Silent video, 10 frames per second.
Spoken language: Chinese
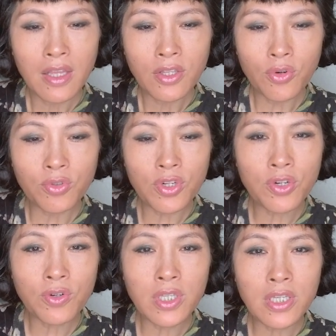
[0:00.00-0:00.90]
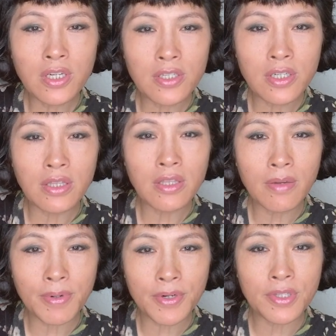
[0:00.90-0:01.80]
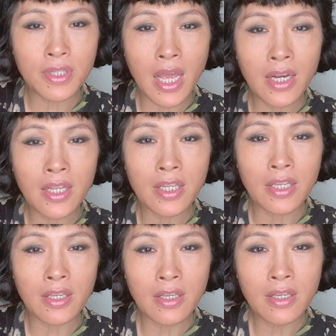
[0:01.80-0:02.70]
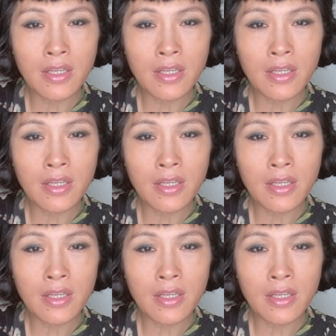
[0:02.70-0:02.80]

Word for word: 有的时候，一个人的 personality